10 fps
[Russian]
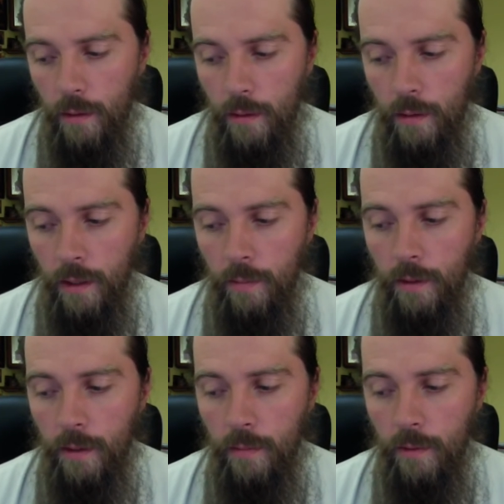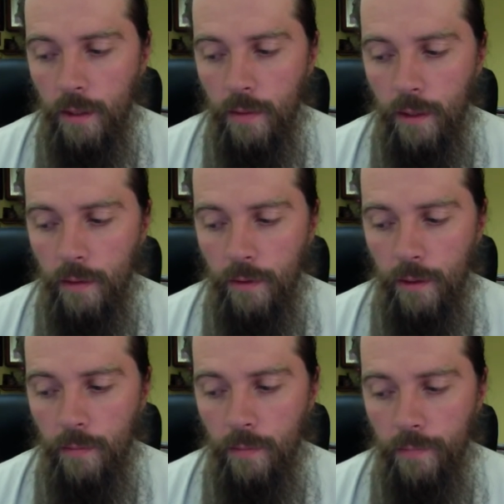я бы рекомендовал
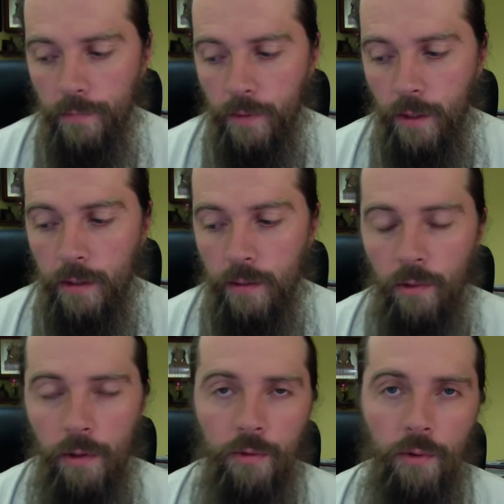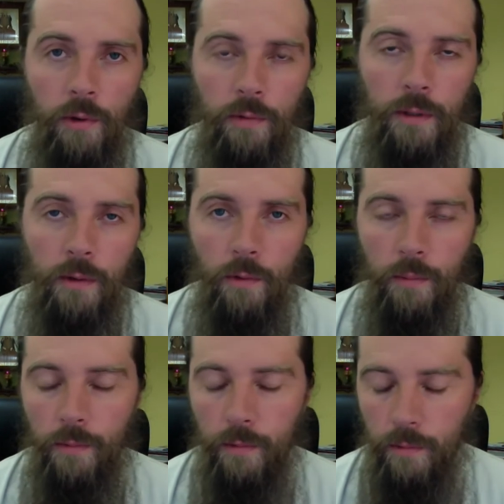вам найти более духовно,
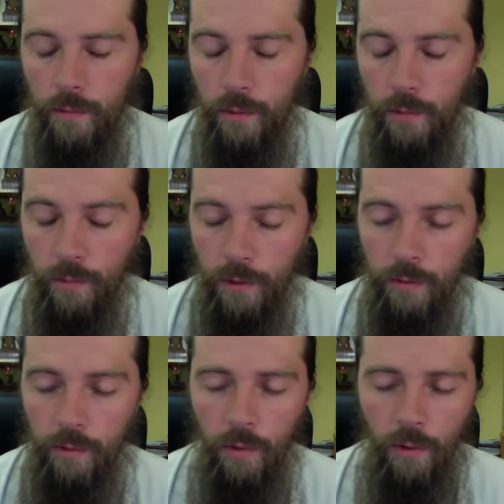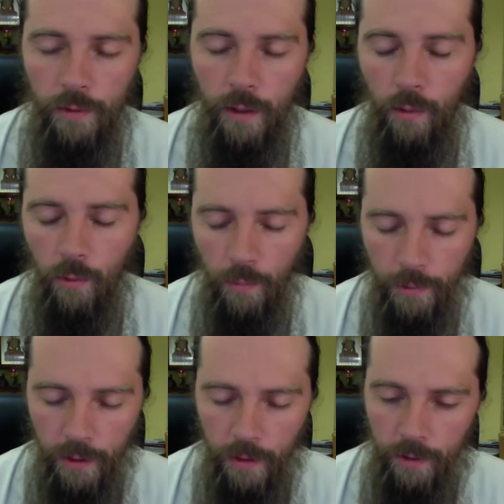более духовно
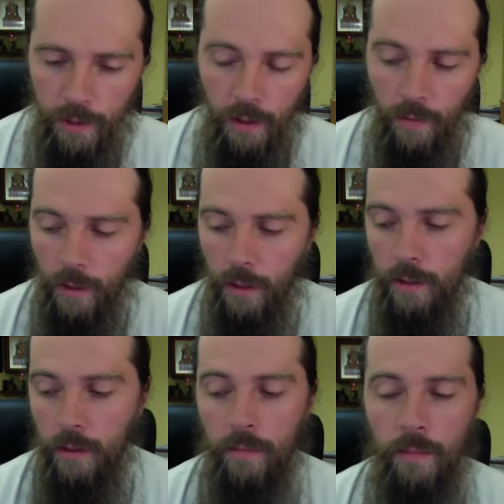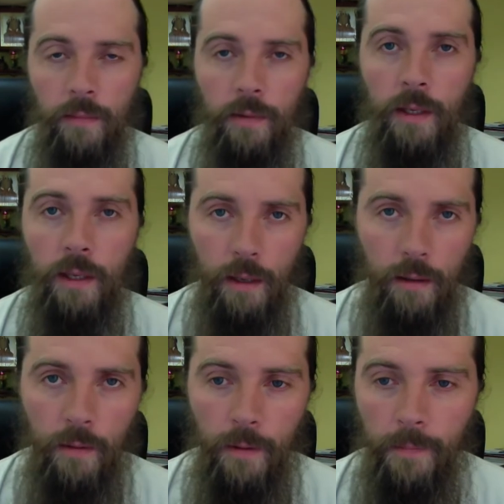опытного человека, чем я.
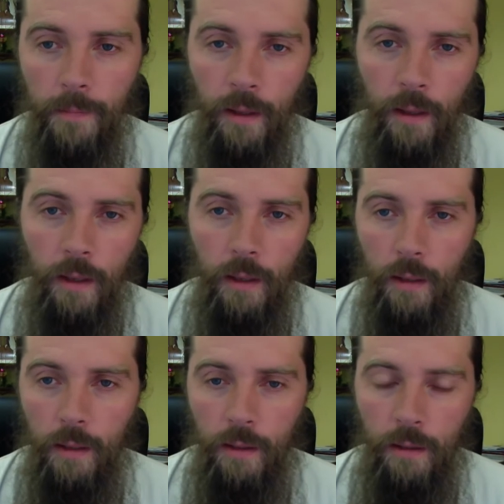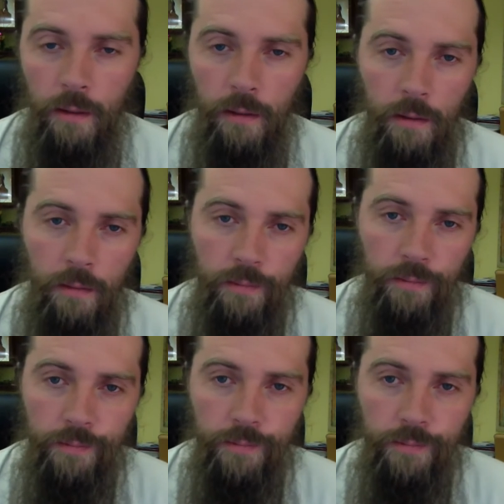Эм,